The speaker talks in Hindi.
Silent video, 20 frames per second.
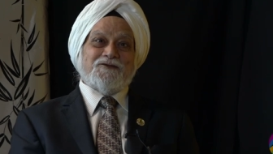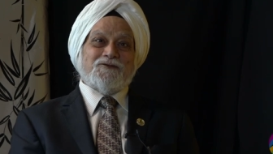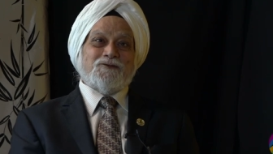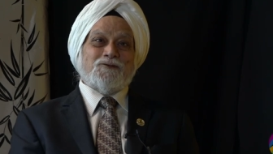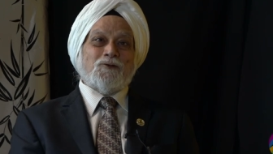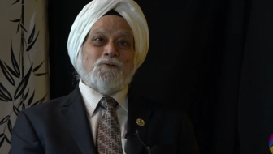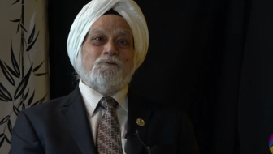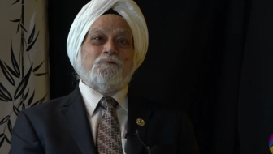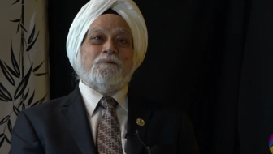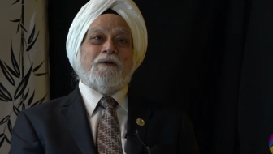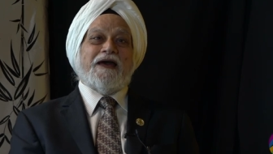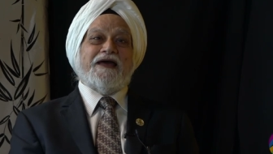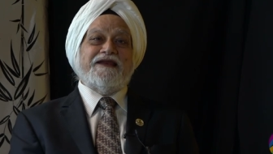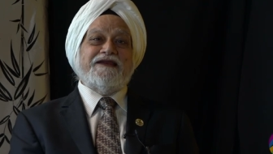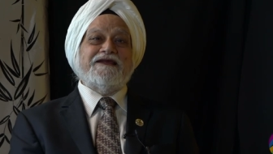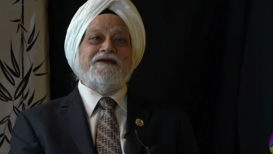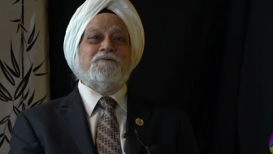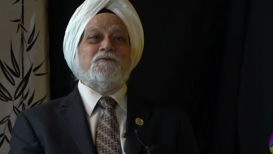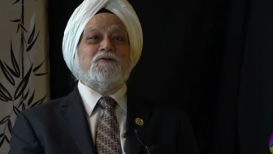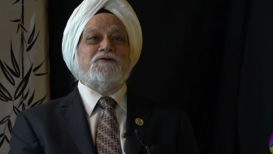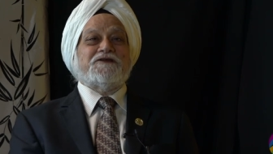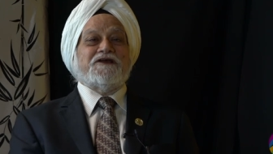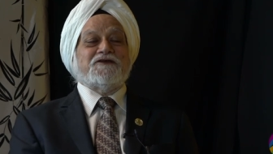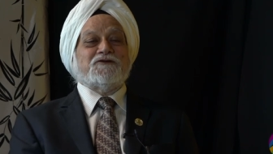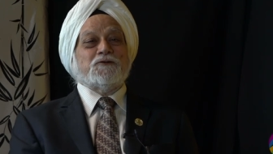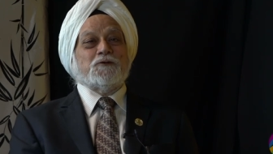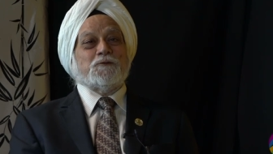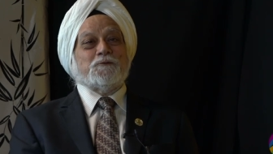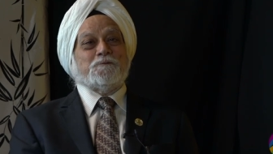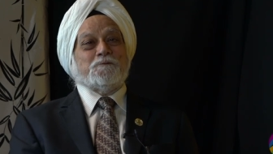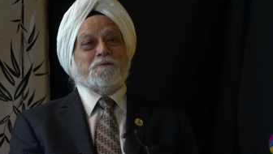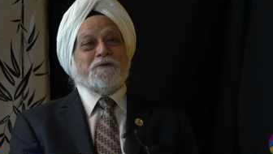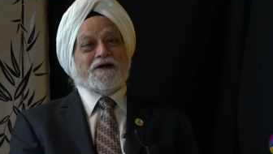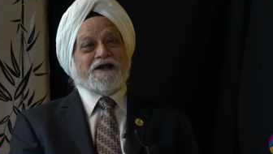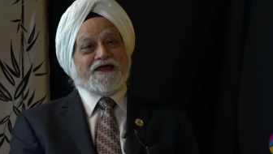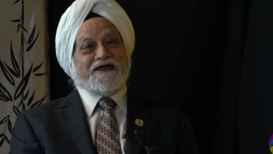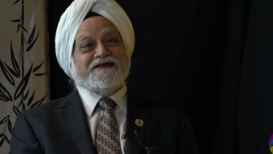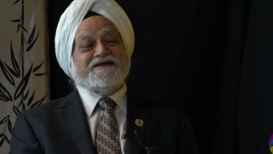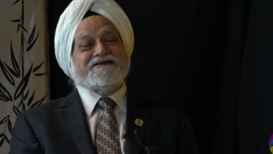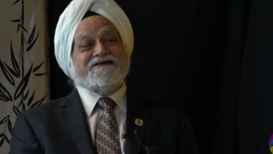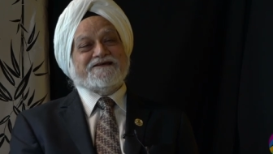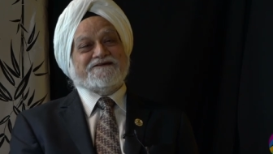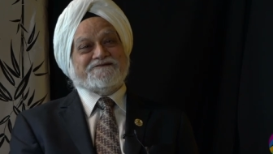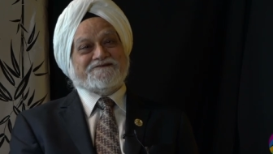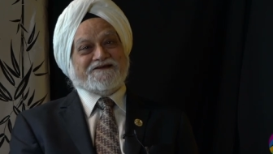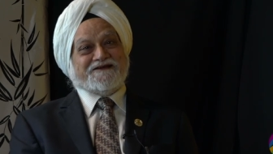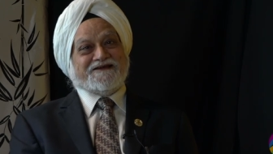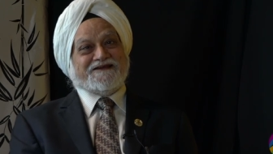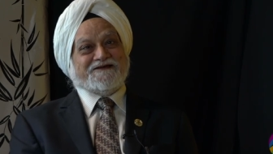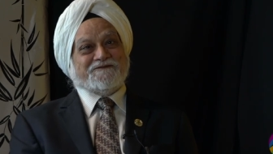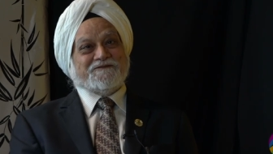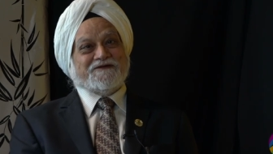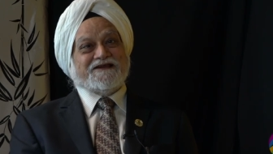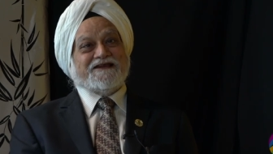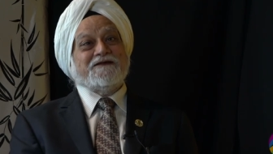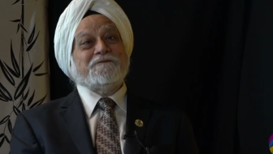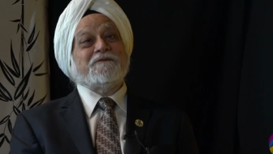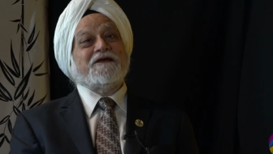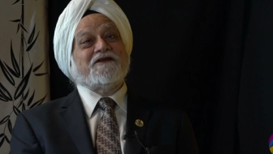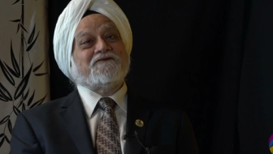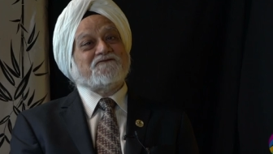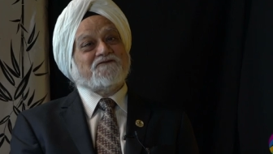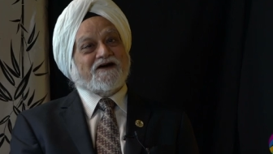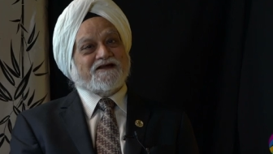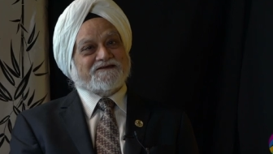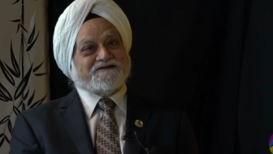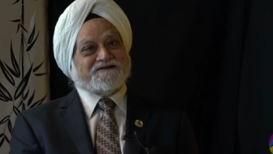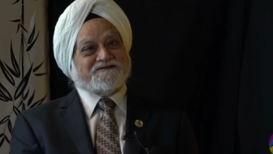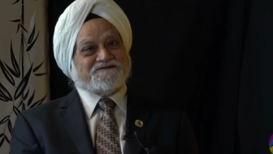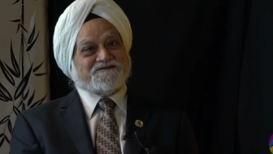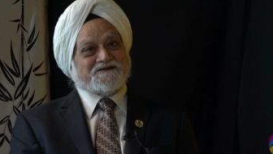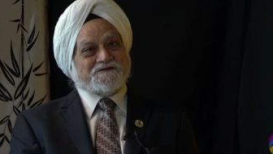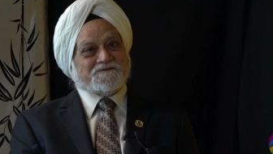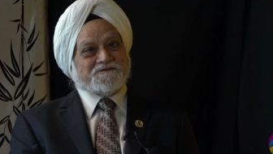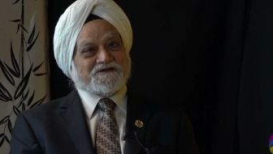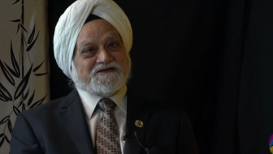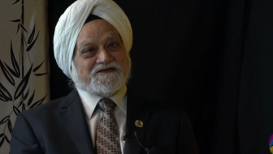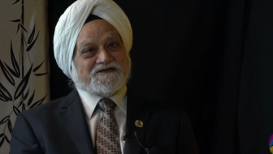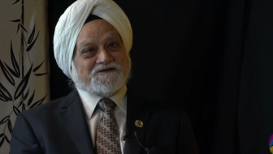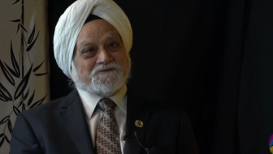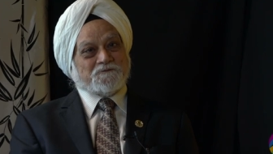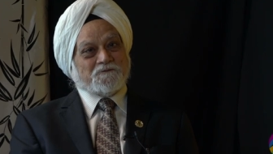तो पहली मुझे जो पढ़ाई की ट्रेनिंग मिली मेरे फादर से मिली